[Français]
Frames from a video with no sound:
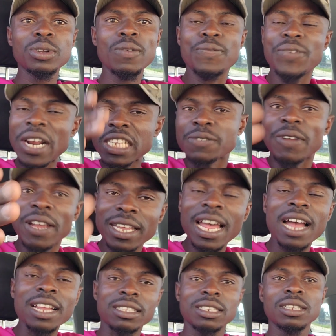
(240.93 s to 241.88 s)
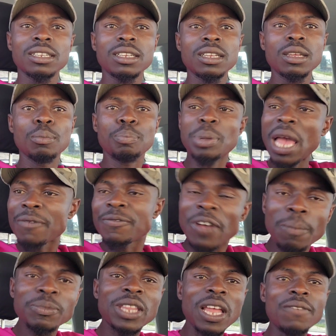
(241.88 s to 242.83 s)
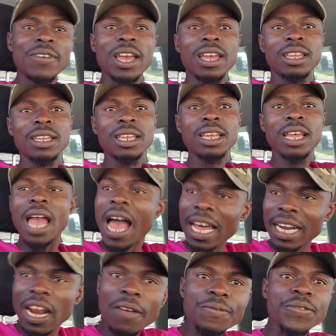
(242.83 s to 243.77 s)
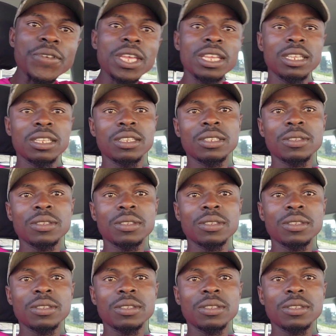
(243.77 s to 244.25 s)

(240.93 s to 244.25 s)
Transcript: France 24, BFM TV, RFI,